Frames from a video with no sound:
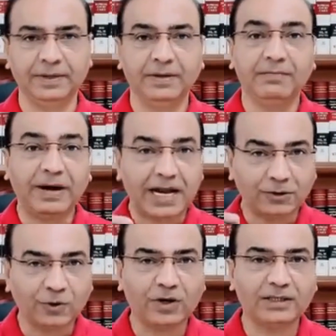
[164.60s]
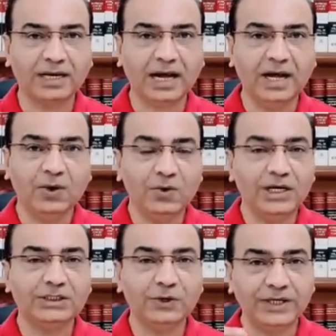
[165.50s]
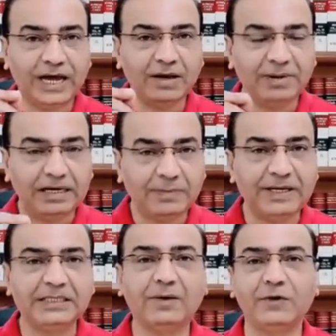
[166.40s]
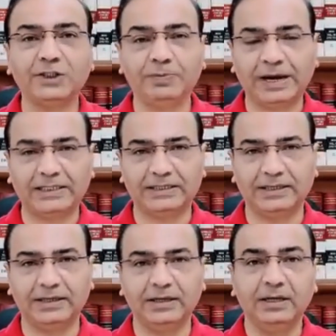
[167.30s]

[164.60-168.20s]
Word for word: भारत को खतरा उन्नीस के प्लेस ऑफ वर्शिप एक्ट से है